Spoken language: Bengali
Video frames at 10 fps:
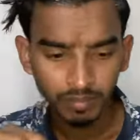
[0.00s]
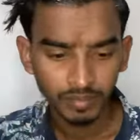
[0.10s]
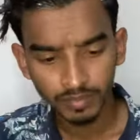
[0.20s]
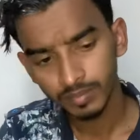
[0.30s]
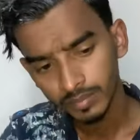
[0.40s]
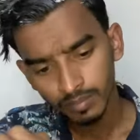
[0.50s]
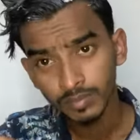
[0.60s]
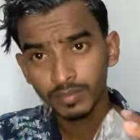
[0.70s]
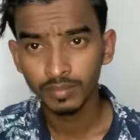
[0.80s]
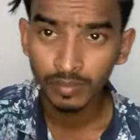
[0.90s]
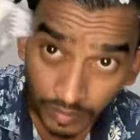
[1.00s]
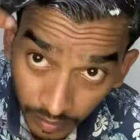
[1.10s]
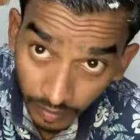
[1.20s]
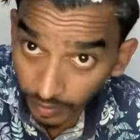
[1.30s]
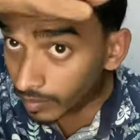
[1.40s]
জন্য কষ্ট হইলেও
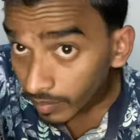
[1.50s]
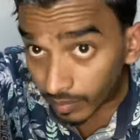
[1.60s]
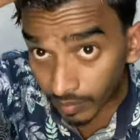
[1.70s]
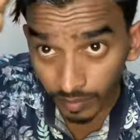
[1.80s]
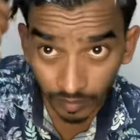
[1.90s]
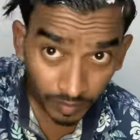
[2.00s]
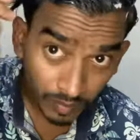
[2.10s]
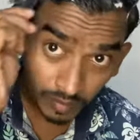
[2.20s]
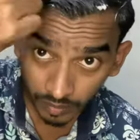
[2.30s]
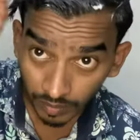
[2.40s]
আমার একটু করতে হইতেছে এটা